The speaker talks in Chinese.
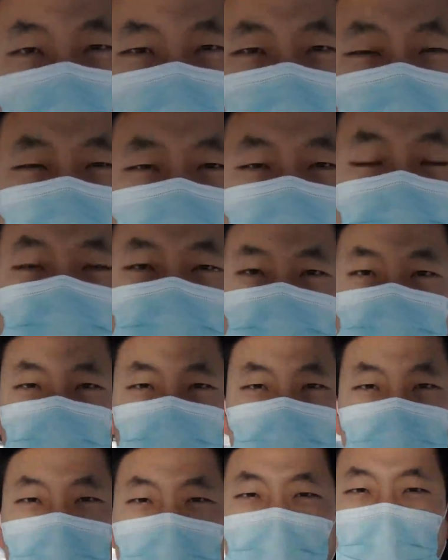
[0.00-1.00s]
各种手
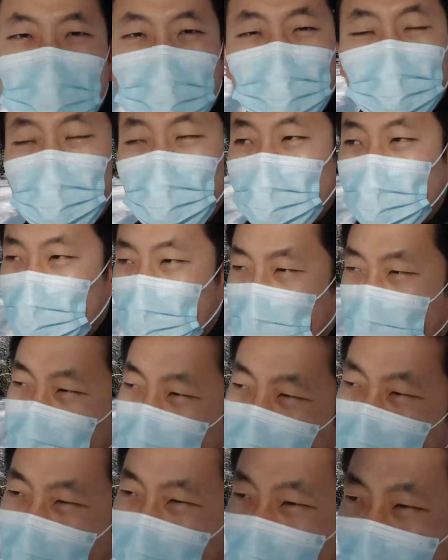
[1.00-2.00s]
续下来的话，
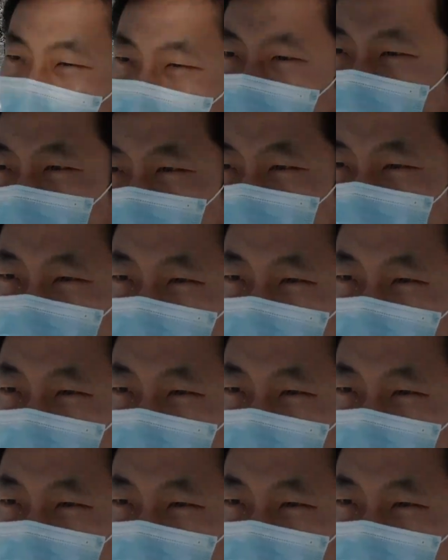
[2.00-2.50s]
大概